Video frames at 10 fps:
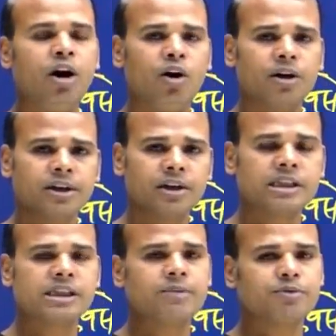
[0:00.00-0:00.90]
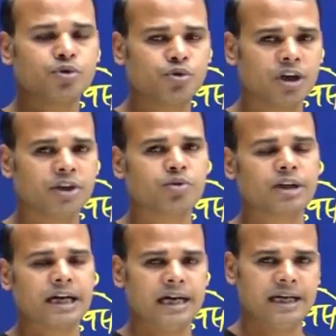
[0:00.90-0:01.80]
और न सिर्फ दोहन हो
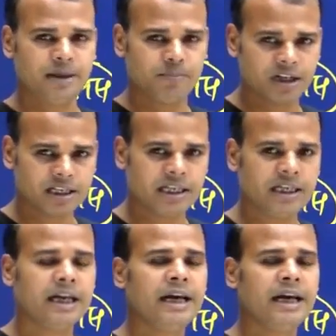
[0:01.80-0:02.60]
रहा है बल्कि